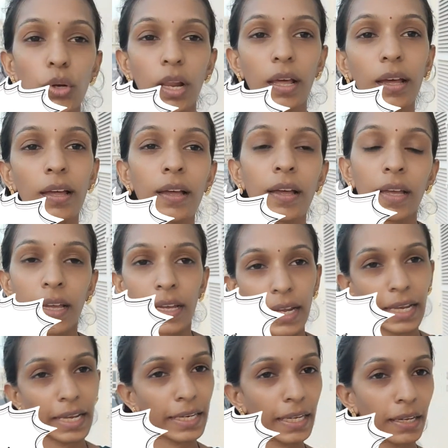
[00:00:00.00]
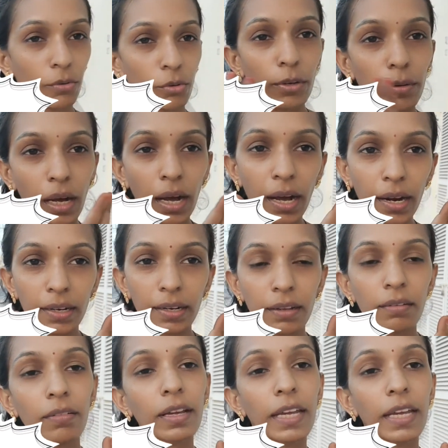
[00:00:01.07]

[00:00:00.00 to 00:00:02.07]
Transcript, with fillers: இல்லை இல்லைன்னா ஒரு அகண்ட